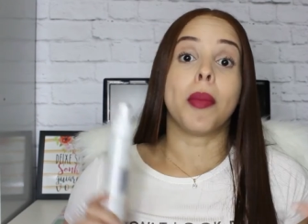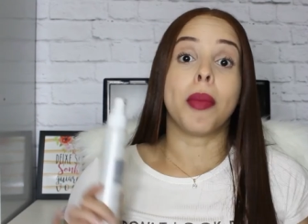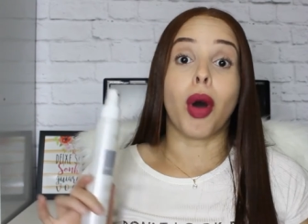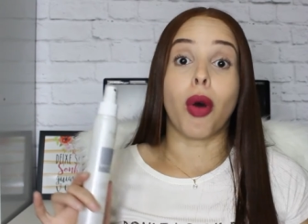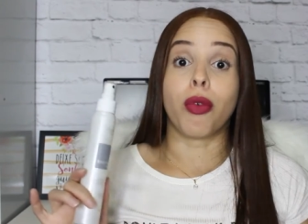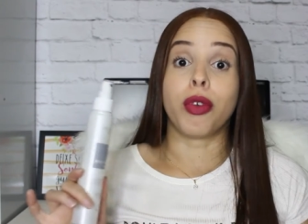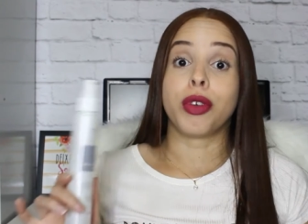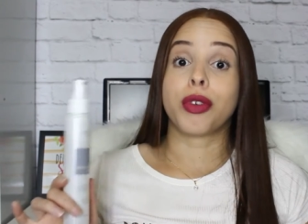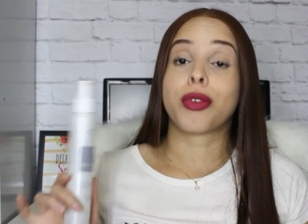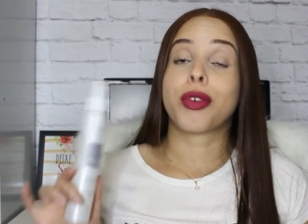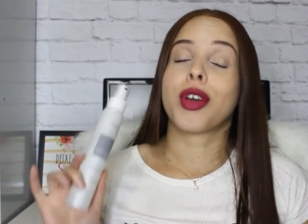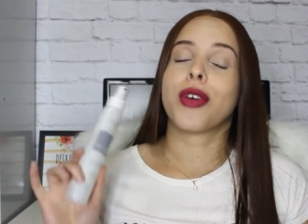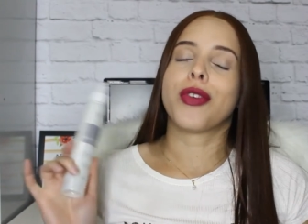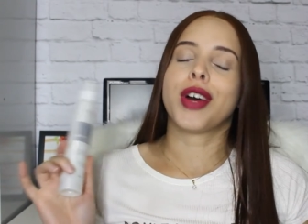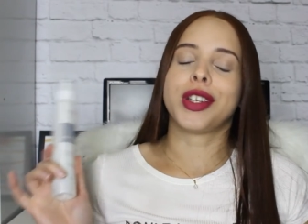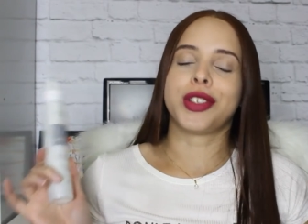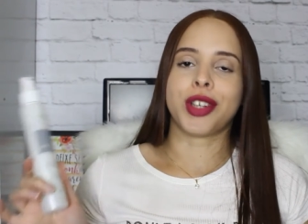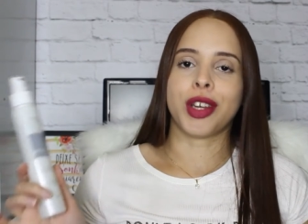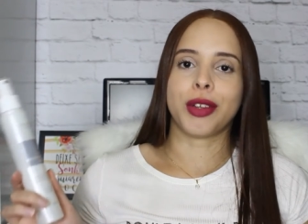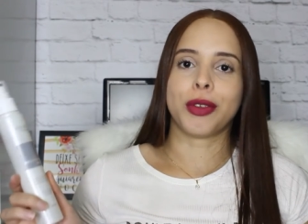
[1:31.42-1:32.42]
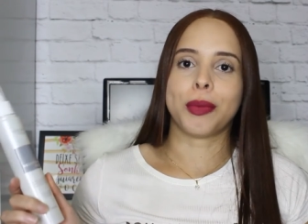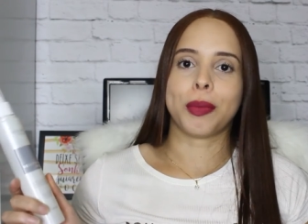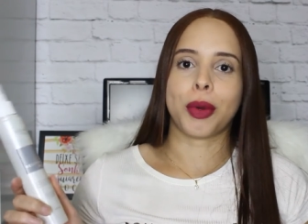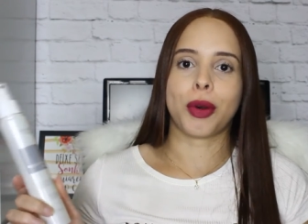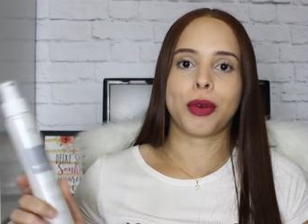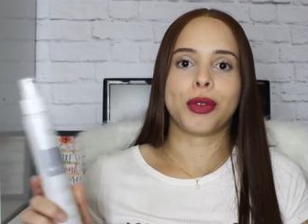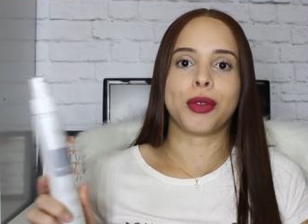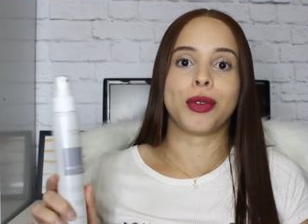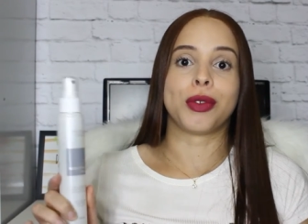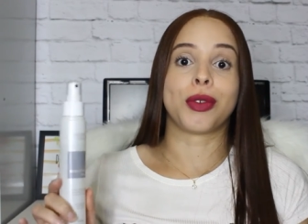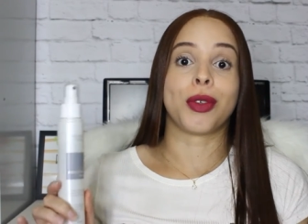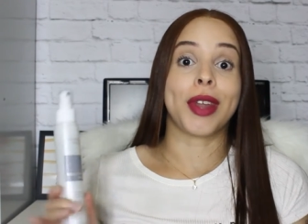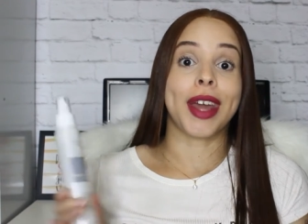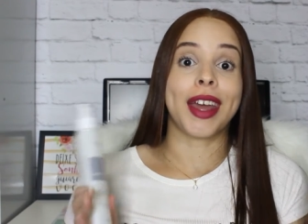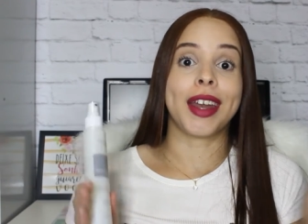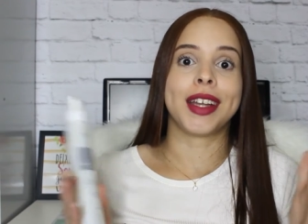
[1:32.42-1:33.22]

Bom, e o que eu achei do produto, né?